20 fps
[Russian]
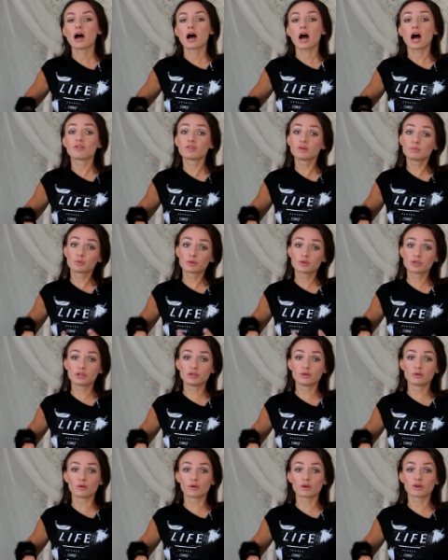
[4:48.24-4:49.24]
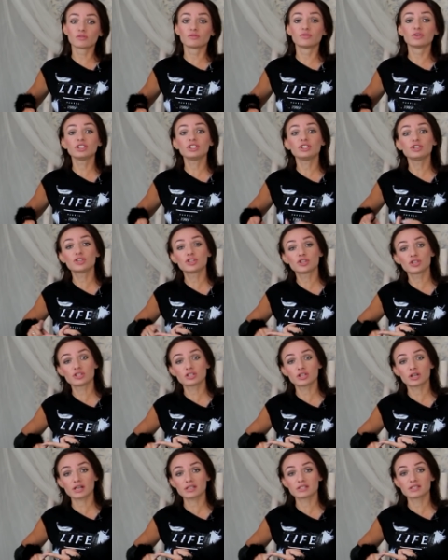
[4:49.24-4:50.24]
А вы пуделек, вы
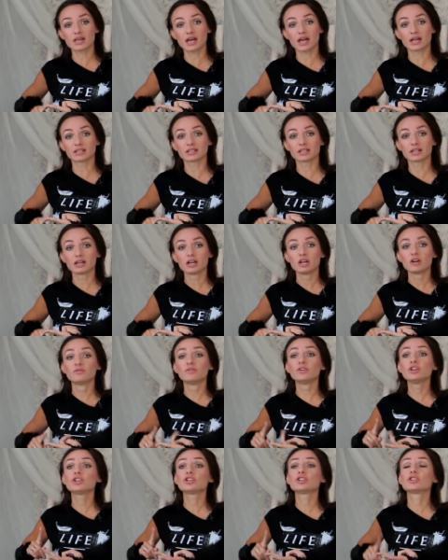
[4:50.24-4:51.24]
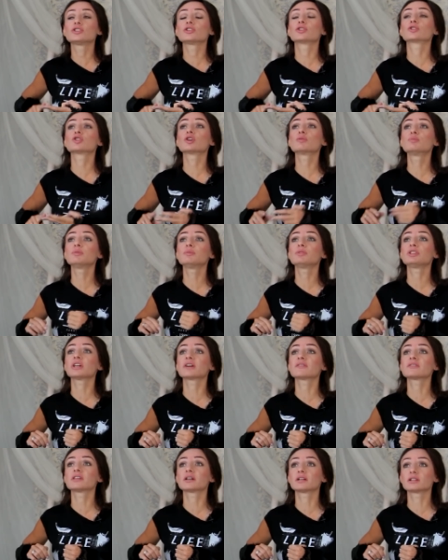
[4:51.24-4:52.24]
ищете хозяина, вы ищете, кто бы
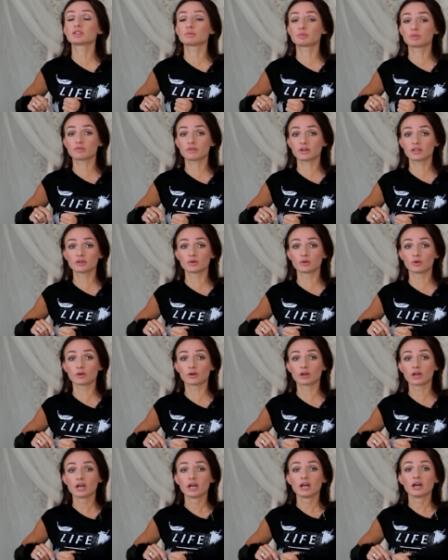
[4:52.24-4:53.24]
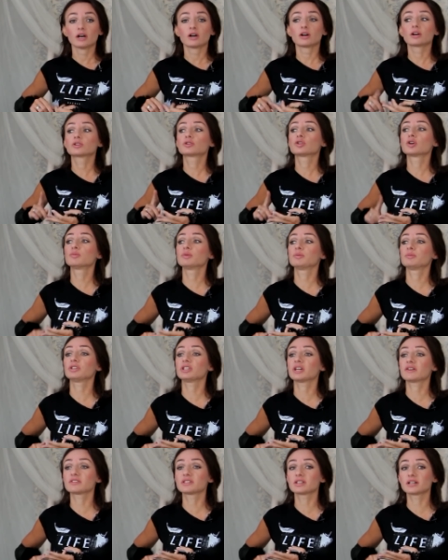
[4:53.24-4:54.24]
меня взял на поводок, кто бы
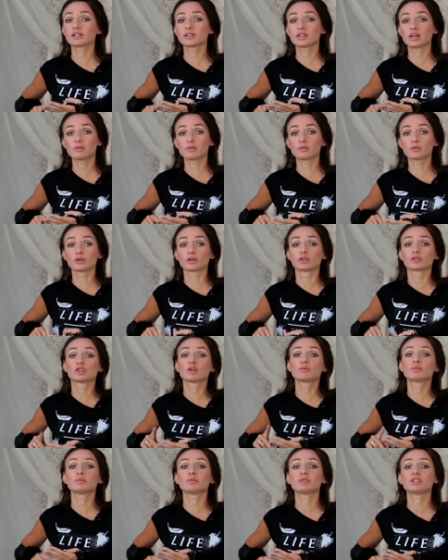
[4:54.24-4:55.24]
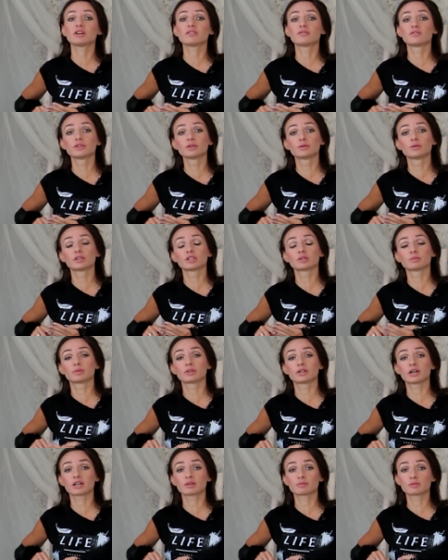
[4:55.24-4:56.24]
меня взял домой, кто бы меня выгулил,
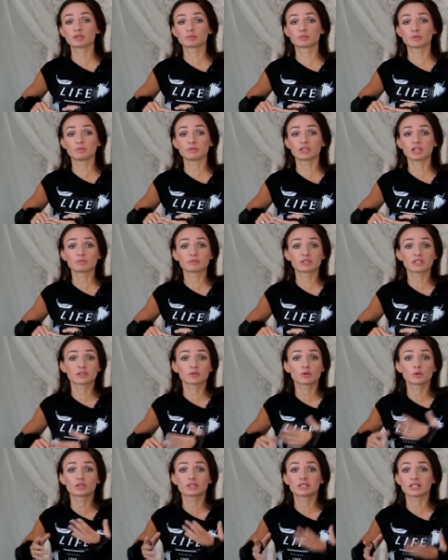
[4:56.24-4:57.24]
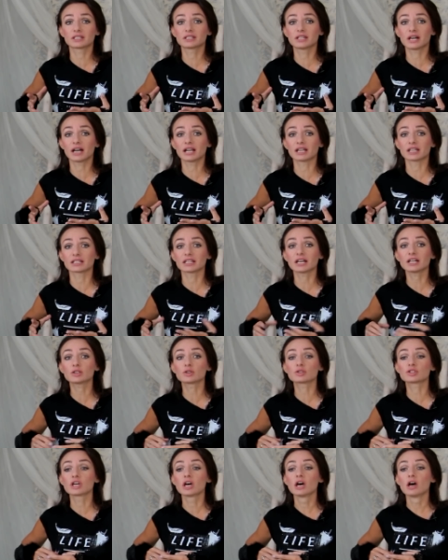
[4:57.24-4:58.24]
покормил, поменял мне лоток и так далее. Да? То
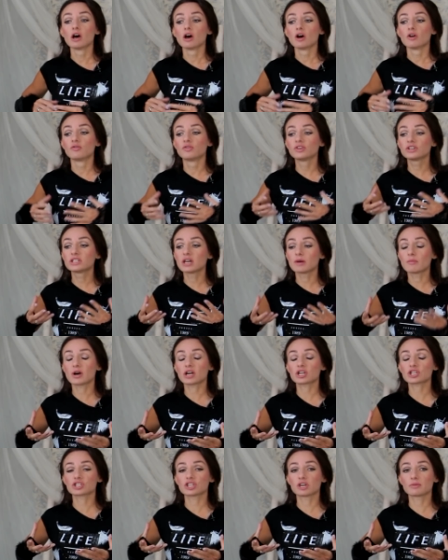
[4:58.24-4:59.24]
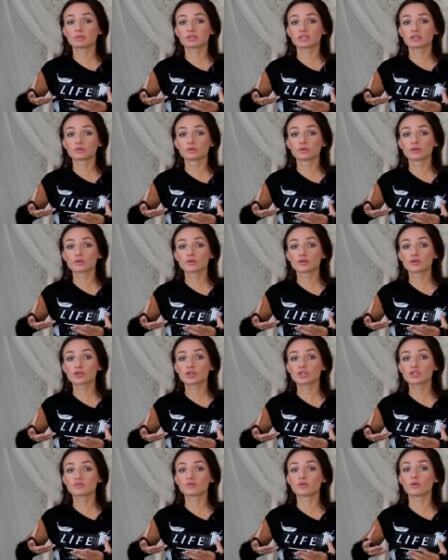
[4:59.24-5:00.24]
есть вы домашнее по натуре
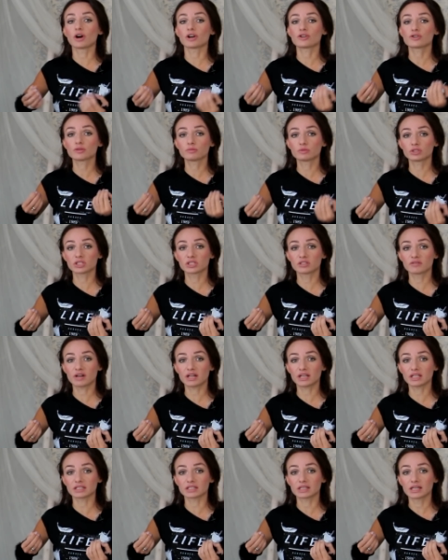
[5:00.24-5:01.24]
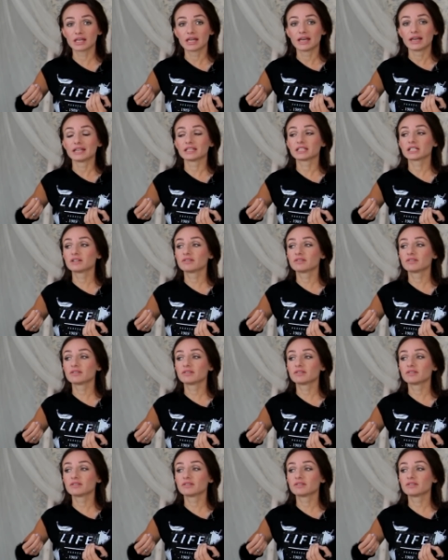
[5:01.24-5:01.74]
существо. О чем это говорит? Это